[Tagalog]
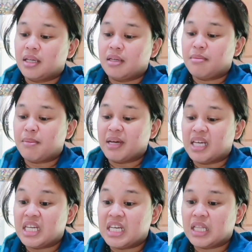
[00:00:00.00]
'Di ba
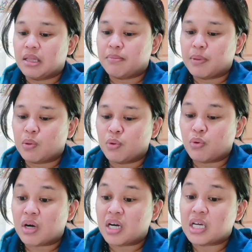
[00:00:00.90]
mainit pero
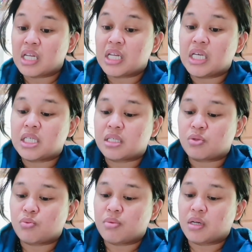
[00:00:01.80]
yung hangin is
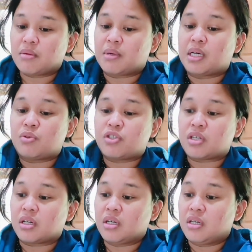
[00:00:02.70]
sobrang maano siya.